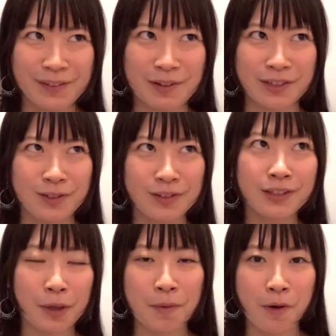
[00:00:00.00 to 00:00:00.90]
まあ中
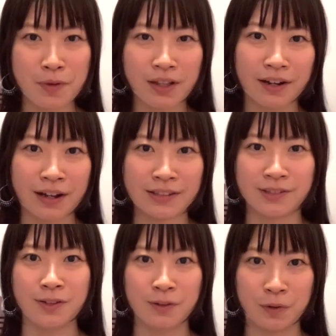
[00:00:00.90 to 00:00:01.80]
二病みたいな感
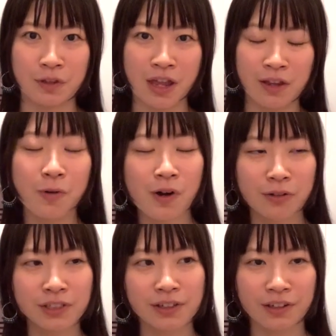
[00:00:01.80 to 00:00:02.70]
じですよね。洋
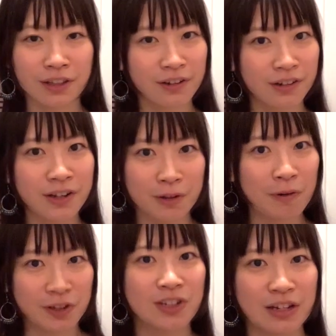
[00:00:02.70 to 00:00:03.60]
楽しか聴かないんだ
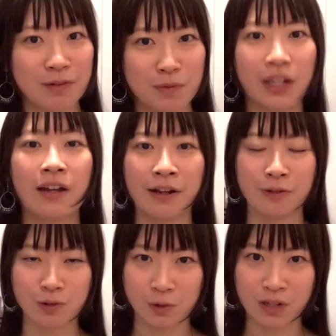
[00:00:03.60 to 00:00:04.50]
私、みたいな
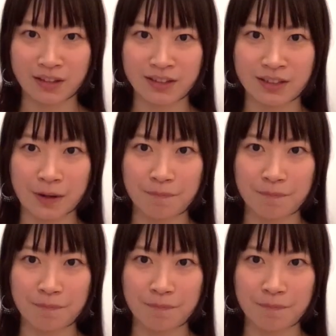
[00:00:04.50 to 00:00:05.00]
状態でした。